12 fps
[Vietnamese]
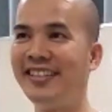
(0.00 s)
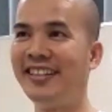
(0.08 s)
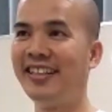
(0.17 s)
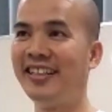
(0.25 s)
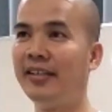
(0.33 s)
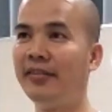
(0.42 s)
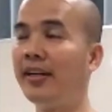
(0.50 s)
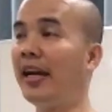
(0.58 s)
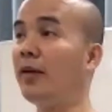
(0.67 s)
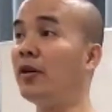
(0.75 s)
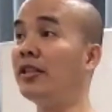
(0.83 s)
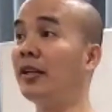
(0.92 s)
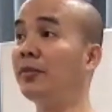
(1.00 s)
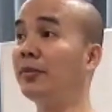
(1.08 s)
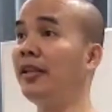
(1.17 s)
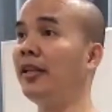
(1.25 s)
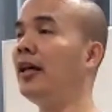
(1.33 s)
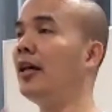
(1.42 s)
à, và cái quan trọng
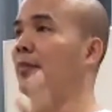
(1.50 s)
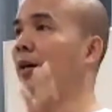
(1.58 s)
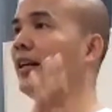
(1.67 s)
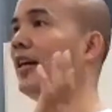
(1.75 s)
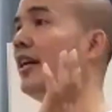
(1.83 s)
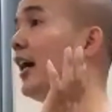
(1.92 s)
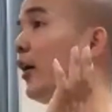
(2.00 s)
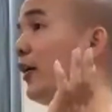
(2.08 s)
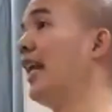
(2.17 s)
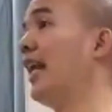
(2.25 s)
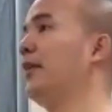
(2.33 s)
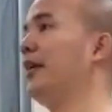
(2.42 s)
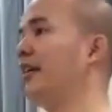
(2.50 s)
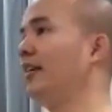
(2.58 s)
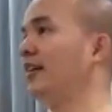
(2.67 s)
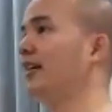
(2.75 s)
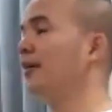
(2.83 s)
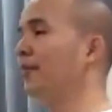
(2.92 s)
đó là gì bạn đến đại hội để làm
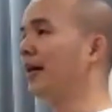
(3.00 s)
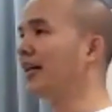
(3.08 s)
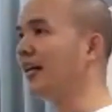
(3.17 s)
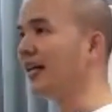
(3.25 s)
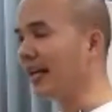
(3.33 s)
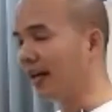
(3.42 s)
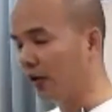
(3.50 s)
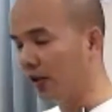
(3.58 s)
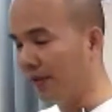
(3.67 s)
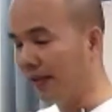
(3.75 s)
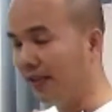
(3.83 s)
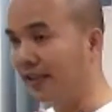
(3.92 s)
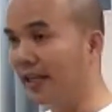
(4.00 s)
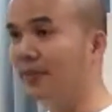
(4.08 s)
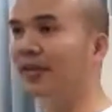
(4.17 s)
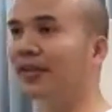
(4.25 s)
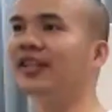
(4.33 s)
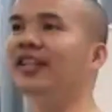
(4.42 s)
gì bạn đến đại hội để bạn
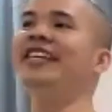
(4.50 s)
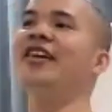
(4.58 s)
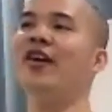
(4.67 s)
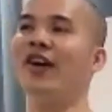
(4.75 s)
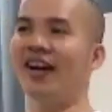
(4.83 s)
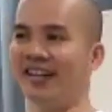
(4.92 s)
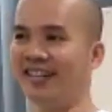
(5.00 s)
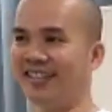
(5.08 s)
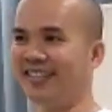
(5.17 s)
tìm được lý do